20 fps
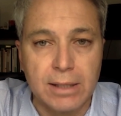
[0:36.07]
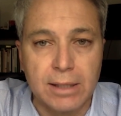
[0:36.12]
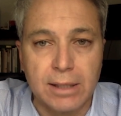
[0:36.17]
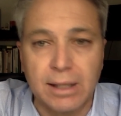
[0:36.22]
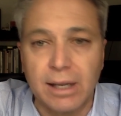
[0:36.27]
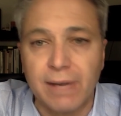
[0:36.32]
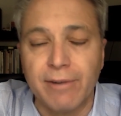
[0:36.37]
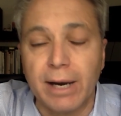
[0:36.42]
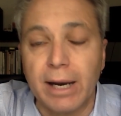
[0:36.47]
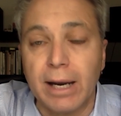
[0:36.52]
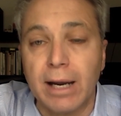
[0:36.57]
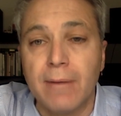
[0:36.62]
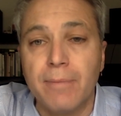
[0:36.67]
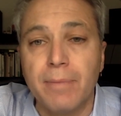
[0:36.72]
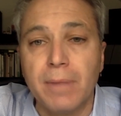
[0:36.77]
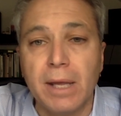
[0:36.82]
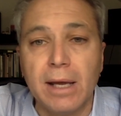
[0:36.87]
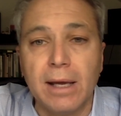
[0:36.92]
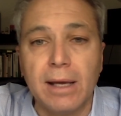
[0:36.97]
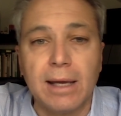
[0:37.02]
de tal manera
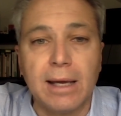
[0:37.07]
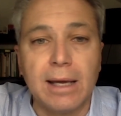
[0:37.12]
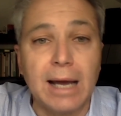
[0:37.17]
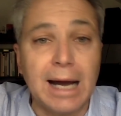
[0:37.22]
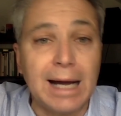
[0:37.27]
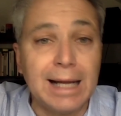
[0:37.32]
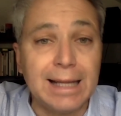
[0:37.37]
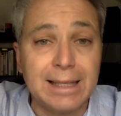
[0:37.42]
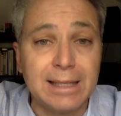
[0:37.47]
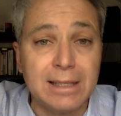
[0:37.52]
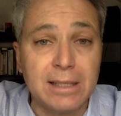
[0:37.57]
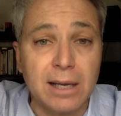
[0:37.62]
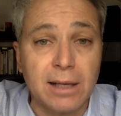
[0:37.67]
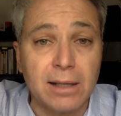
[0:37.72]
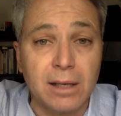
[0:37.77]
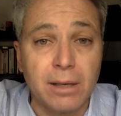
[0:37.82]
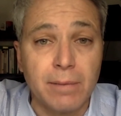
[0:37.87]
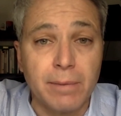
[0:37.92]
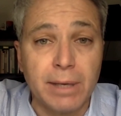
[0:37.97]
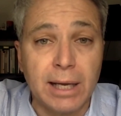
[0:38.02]
que antes de que
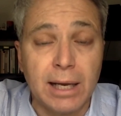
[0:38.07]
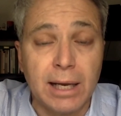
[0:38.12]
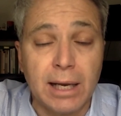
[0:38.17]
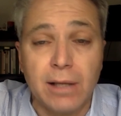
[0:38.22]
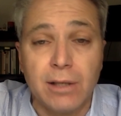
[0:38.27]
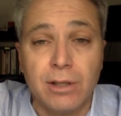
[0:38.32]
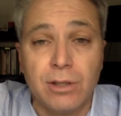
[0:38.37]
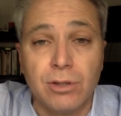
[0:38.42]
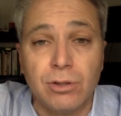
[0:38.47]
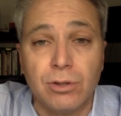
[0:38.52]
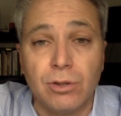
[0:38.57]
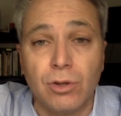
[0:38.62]
termine el año,